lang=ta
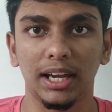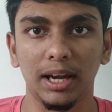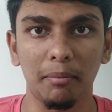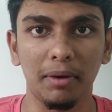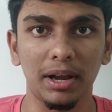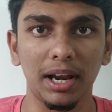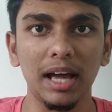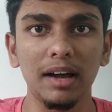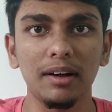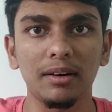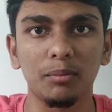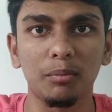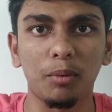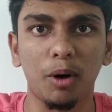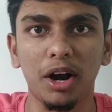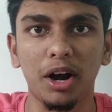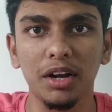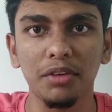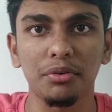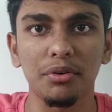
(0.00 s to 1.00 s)
நம்மளா
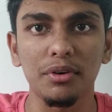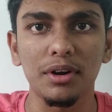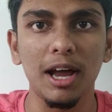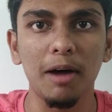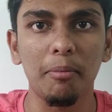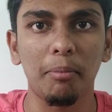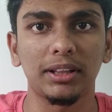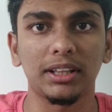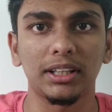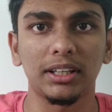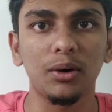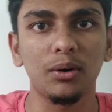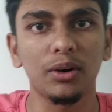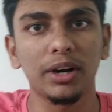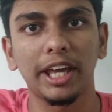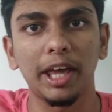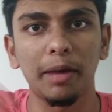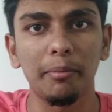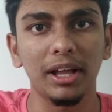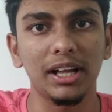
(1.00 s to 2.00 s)
பாடி ஃபுல்லாக பார்த்தீங்கன்னா
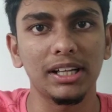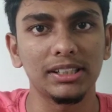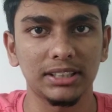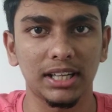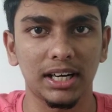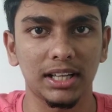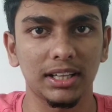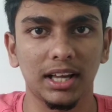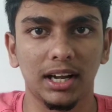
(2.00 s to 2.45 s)
ஒரு கெமிக்கல்ஸ்